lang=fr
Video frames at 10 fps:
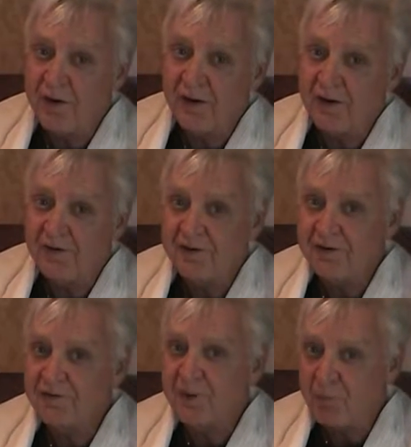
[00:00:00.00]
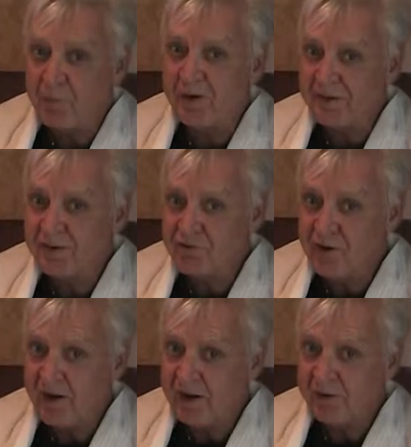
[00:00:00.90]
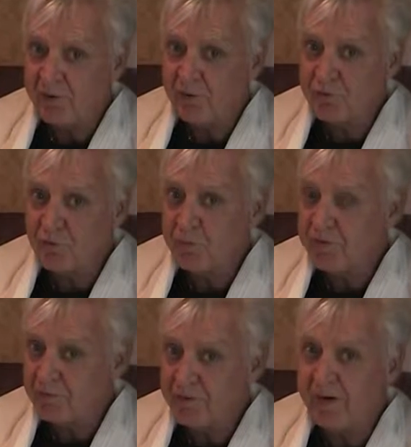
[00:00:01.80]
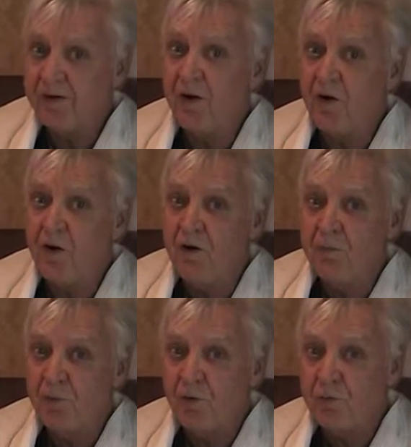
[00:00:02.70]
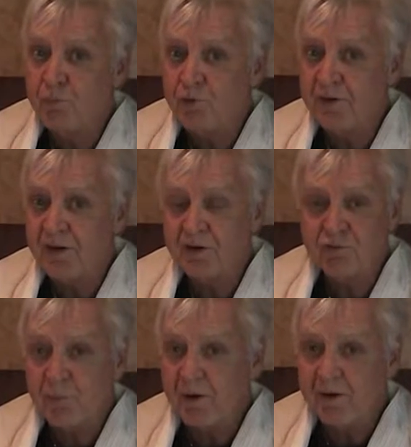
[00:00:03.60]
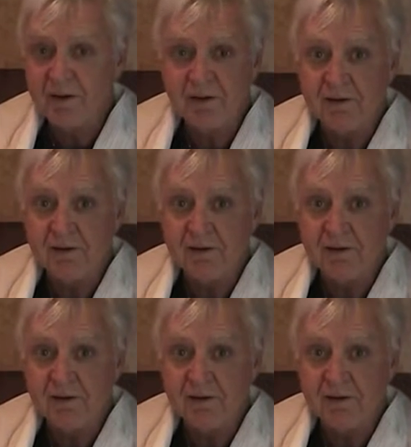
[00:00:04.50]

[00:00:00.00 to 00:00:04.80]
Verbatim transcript: Alors, c'est à peu près temps que j'y aille à Toronto, parce que ça fait un bon bout de temps que je suis pas allé,